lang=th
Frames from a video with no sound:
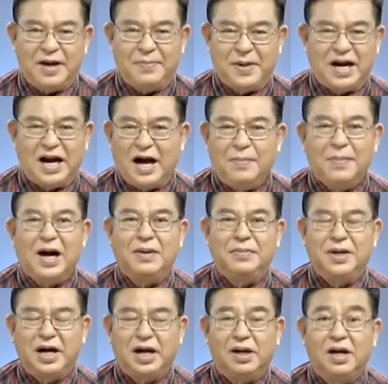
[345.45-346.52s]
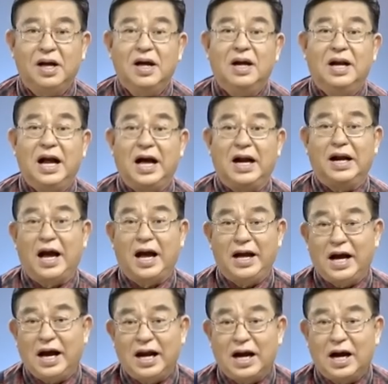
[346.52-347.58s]
ปัญหาบ้านเมือง และใน
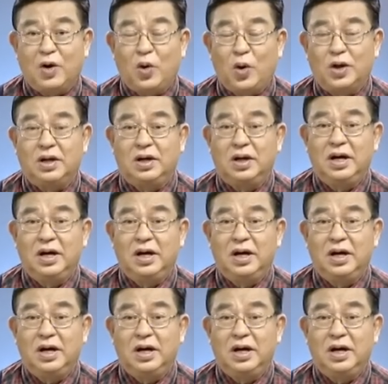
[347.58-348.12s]
อนาคต